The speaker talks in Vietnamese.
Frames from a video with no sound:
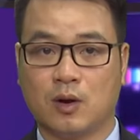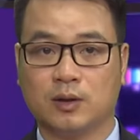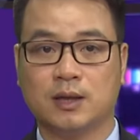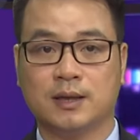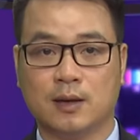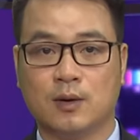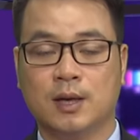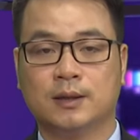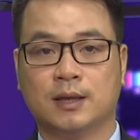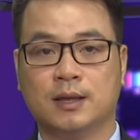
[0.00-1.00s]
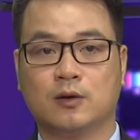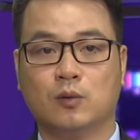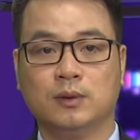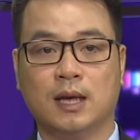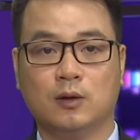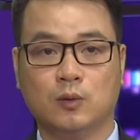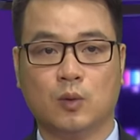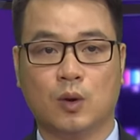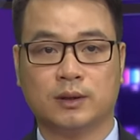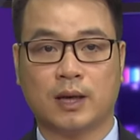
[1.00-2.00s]
có thương hiệu thì cũng là lúc
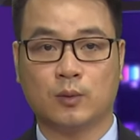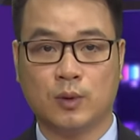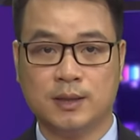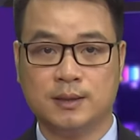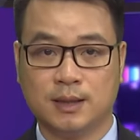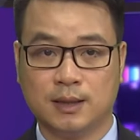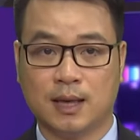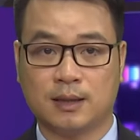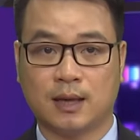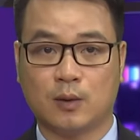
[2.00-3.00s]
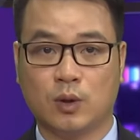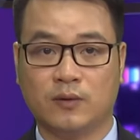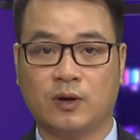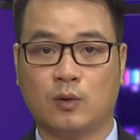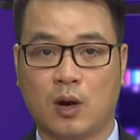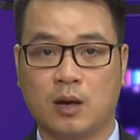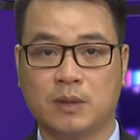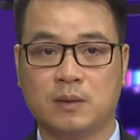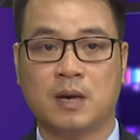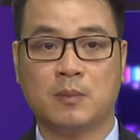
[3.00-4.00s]
nguồn tài nguyên, nhất là tài nguyên văn hóa
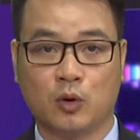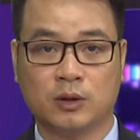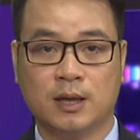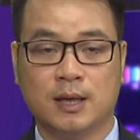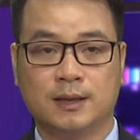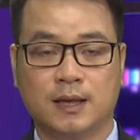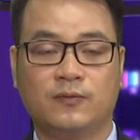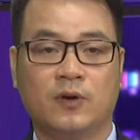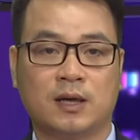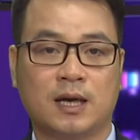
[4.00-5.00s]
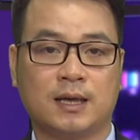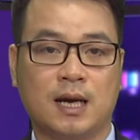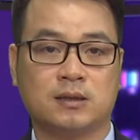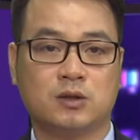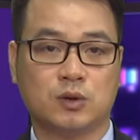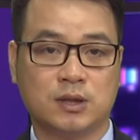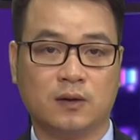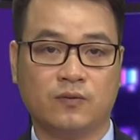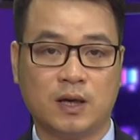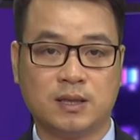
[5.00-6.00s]
bị mai một. Địa phương này đang chủ
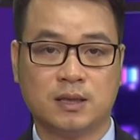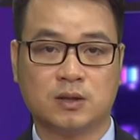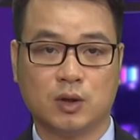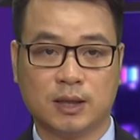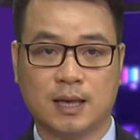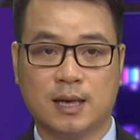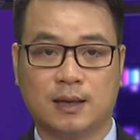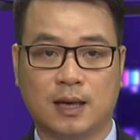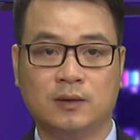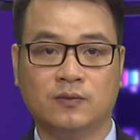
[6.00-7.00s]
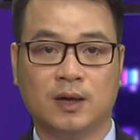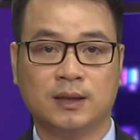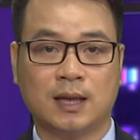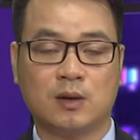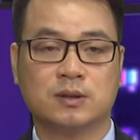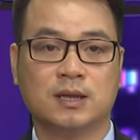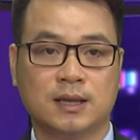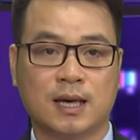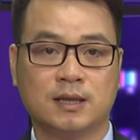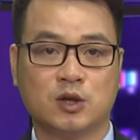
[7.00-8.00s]
trương phát triển du lịch gắn với tạo sinh
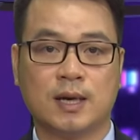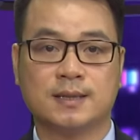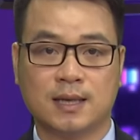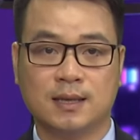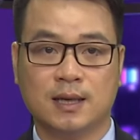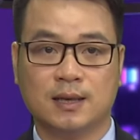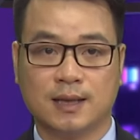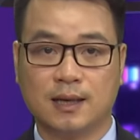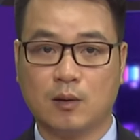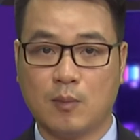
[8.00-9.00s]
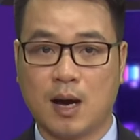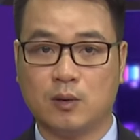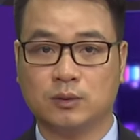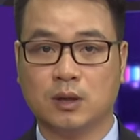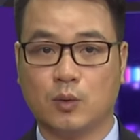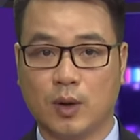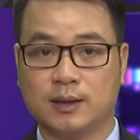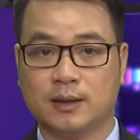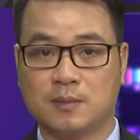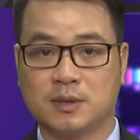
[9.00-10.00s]
kế cho người dân để đồng bào tự
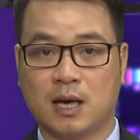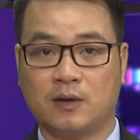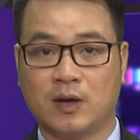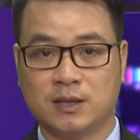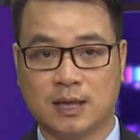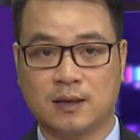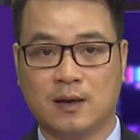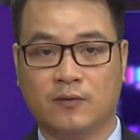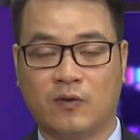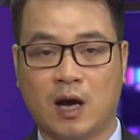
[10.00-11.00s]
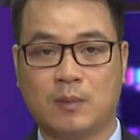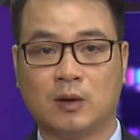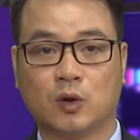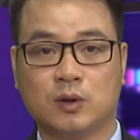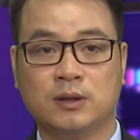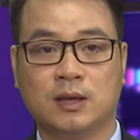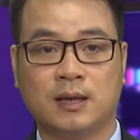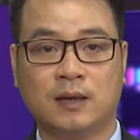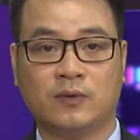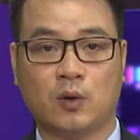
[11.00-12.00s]
nguyện tham gia phát triển và bảo tồn những
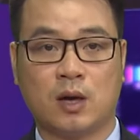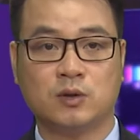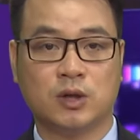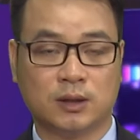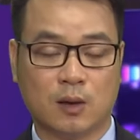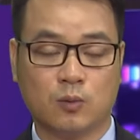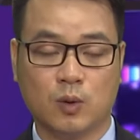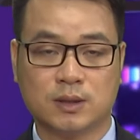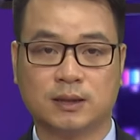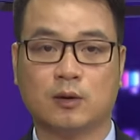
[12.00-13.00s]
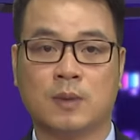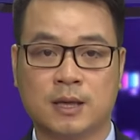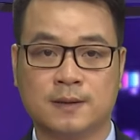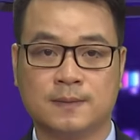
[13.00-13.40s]
nét văn hóa truyền thống của dân tộc mình.